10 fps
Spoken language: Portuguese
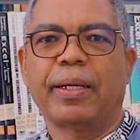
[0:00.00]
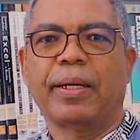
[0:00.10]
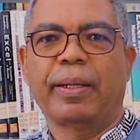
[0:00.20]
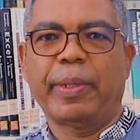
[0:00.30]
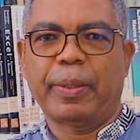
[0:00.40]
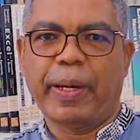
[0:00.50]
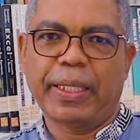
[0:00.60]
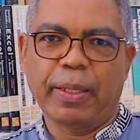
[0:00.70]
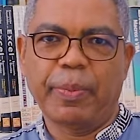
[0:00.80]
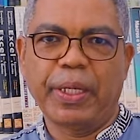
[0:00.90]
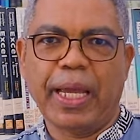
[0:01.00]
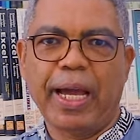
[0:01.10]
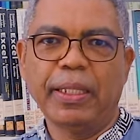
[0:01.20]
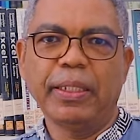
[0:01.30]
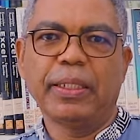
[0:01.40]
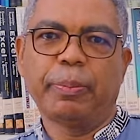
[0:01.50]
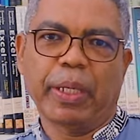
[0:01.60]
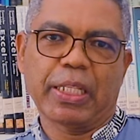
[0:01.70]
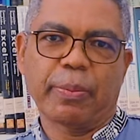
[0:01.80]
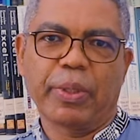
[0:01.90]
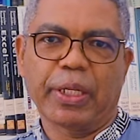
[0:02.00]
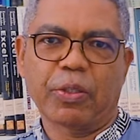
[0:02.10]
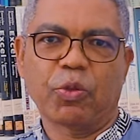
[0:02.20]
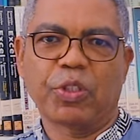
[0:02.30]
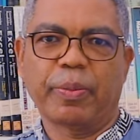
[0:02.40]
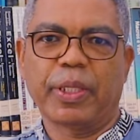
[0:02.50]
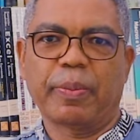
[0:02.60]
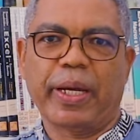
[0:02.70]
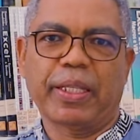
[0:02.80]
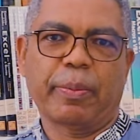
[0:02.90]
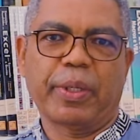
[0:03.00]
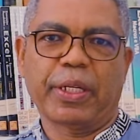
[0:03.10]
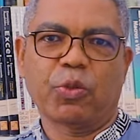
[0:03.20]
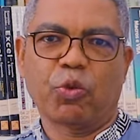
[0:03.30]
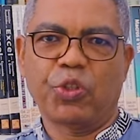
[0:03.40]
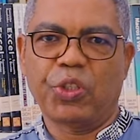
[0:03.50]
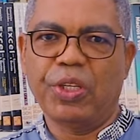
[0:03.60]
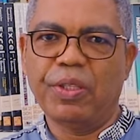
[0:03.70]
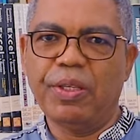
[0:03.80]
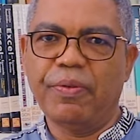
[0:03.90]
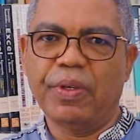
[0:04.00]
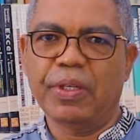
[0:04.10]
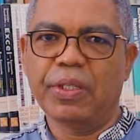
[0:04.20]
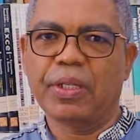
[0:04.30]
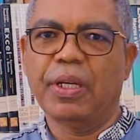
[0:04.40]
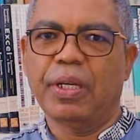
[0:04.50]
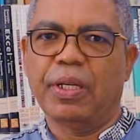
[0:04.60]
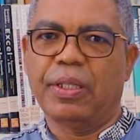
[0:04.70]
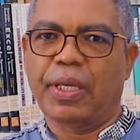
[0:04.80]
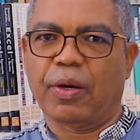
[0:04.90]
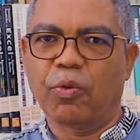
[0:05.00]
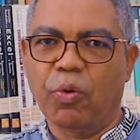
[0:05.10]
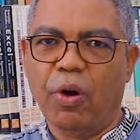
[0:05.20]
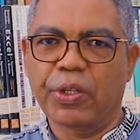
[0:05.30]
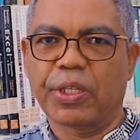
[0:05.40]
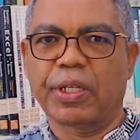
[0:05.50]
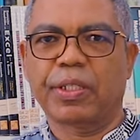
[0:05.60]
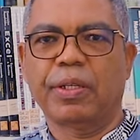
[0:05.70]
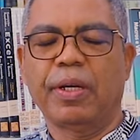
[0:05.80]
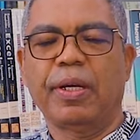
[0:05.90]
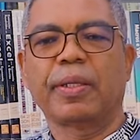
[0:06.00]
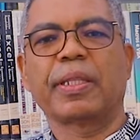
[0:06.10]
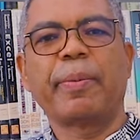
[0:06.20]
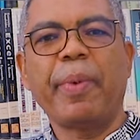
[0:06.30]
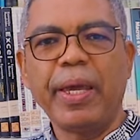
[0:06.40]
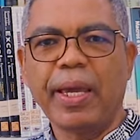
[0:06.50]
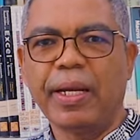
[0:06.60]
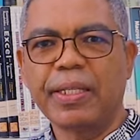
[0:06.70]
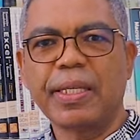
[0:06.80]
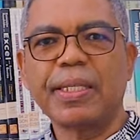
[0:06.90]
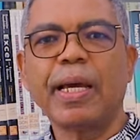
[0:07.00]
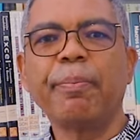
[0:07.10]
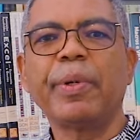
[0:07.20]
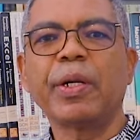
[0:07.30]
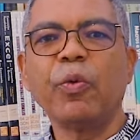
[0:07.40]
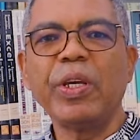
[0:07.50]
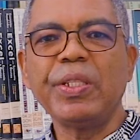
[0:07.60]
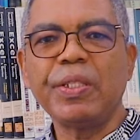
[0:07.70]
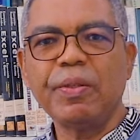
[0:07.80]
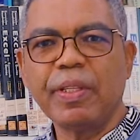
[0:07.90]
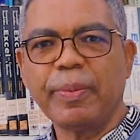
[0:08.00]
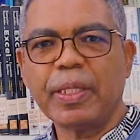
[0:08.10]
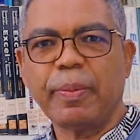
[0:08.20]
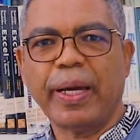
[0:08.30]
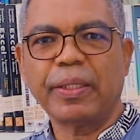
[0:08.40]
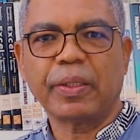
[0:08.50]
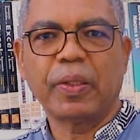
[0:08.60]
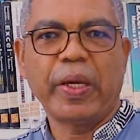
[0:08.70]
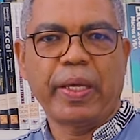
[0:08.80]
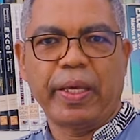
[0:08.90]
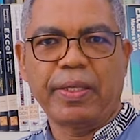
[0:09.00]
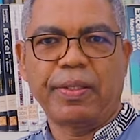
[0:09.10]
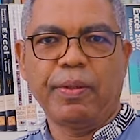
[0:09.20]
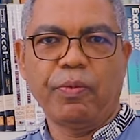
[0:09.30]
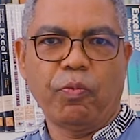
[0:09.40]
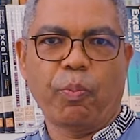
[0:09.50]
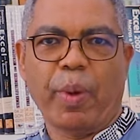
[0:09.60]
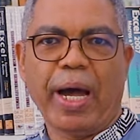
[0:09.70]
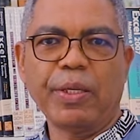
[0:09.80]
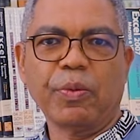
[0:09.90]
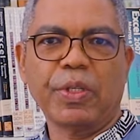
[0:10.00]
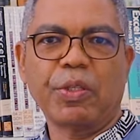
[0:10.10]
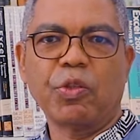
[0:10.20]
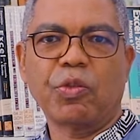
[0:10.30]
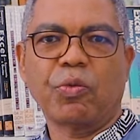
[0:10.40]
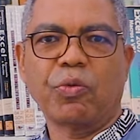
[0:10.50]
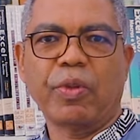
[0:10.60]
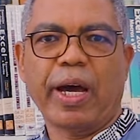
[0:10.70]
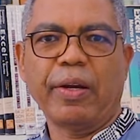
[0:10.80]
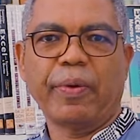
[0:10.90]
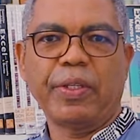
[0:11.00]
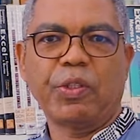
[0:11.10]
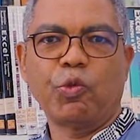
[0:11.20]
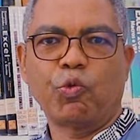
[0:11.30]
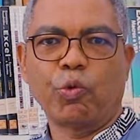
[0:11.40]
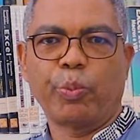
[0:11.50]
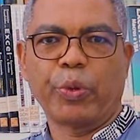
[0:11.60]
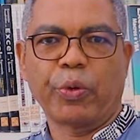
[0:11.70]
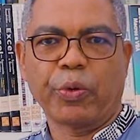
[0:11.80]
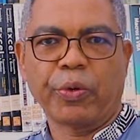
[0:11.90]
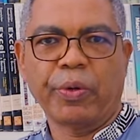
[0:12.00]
a matemática aplicada e para as aplicações da matemática, aplicações científicas e tecnológicas também era é essencial para o ensino da matemática, ensino básico, ensino secundário, ensino superior.